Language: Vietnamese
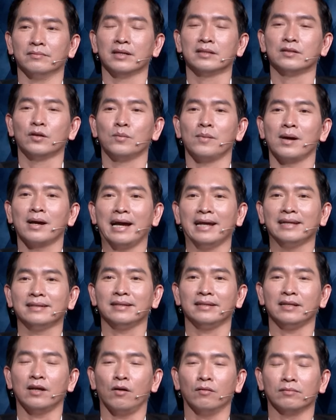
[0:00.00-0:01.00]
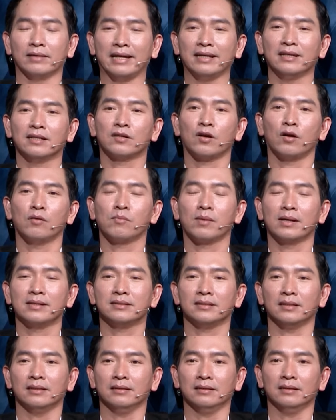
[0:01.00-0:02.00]
với đôi mắt ấy thì họ thấy có một cái
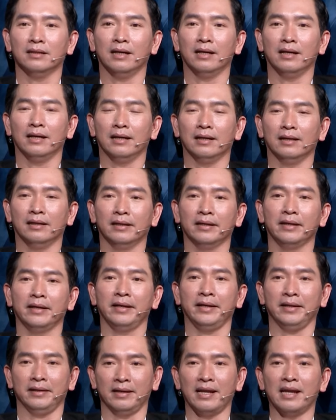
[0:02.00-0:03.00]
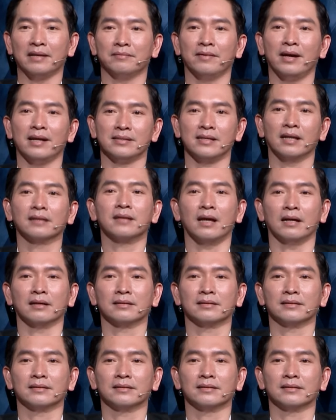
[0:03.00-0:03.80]
sự hiền lành và chân thật.